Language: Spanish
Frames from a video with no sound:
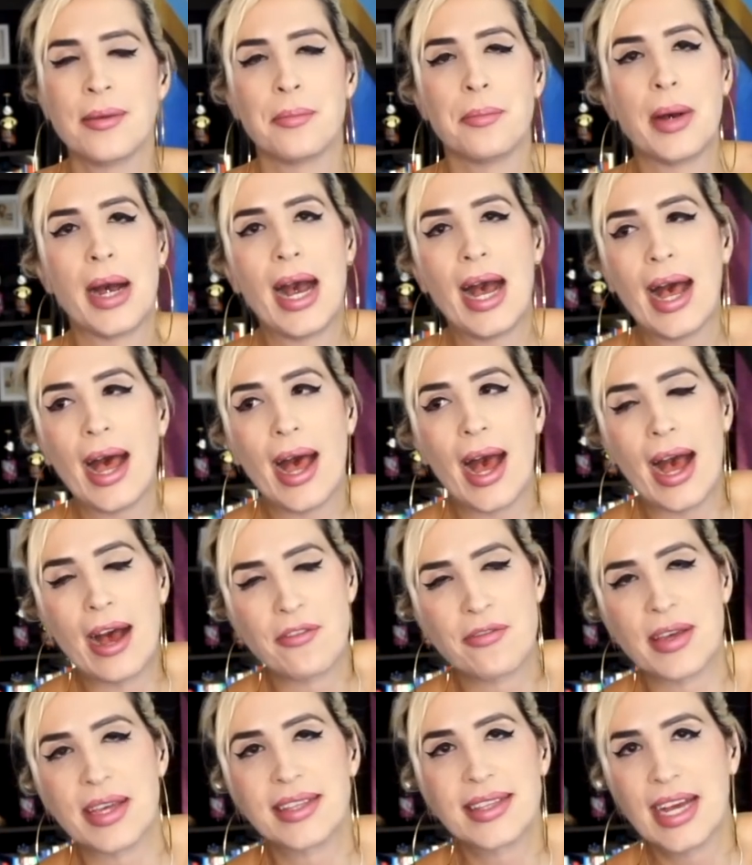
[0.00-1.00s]
va a
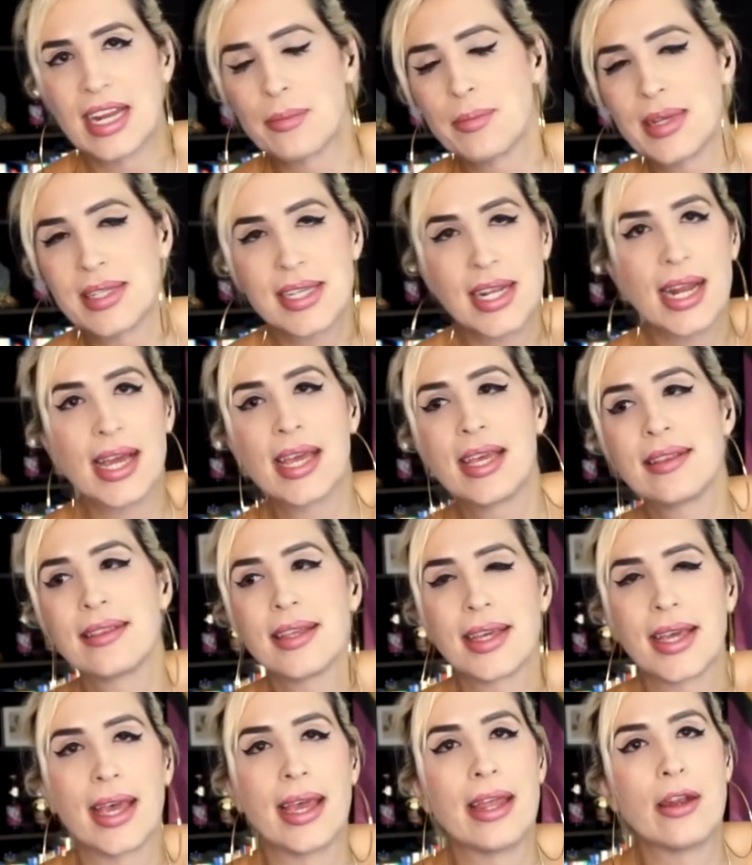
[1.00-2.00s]
afectar más a la
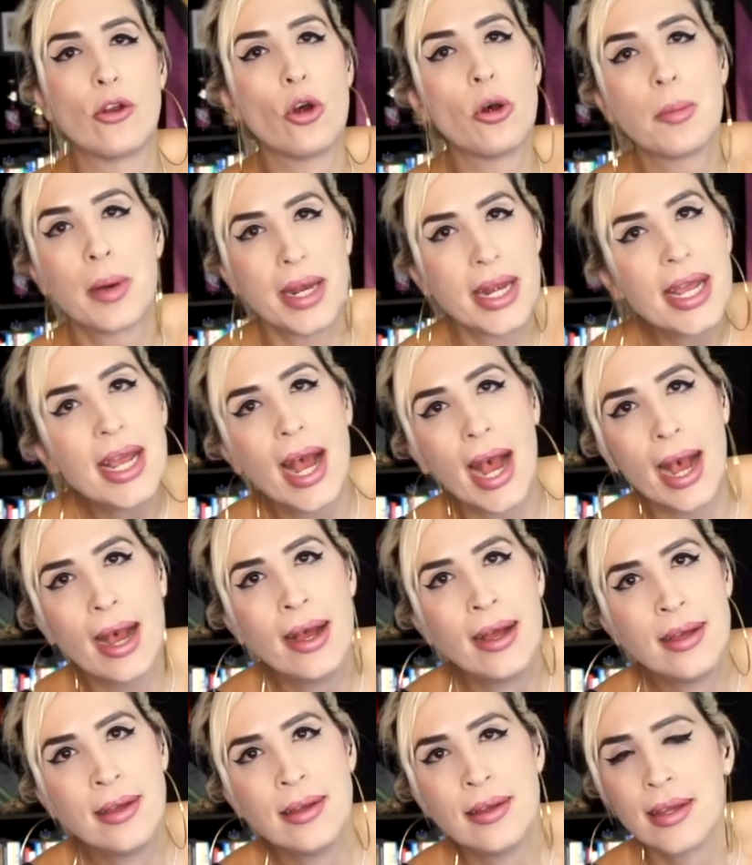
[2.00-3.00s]
gente que no maneja
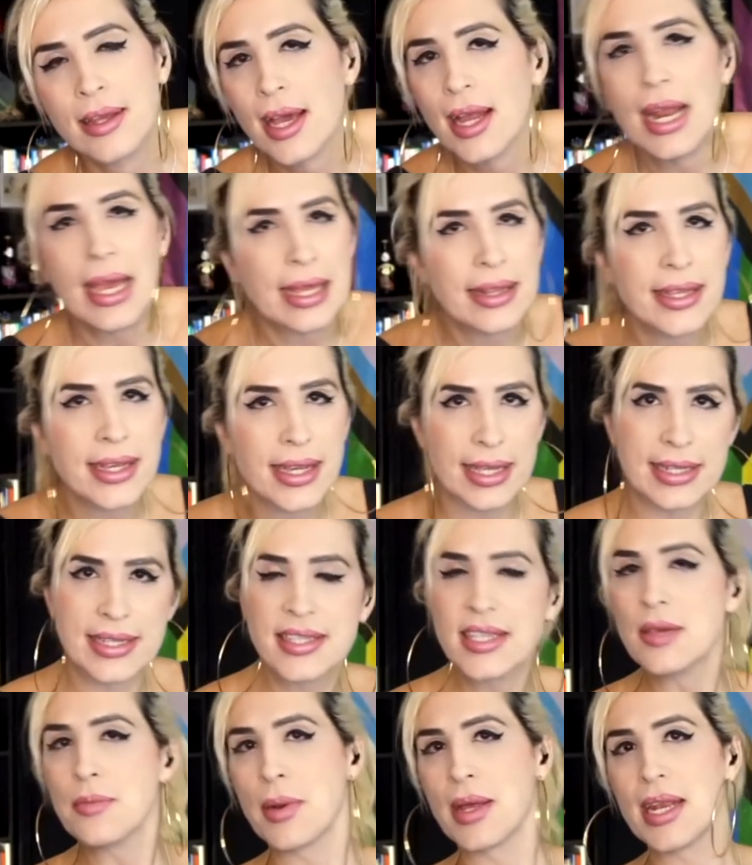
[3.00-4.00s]
que a la gente que
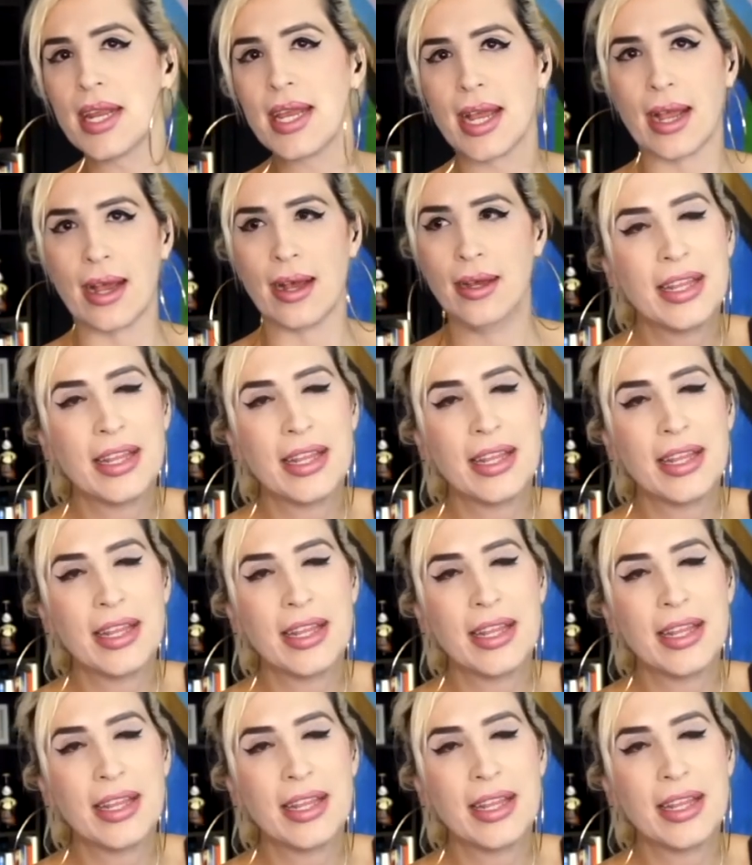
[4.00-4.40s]
sí maneja.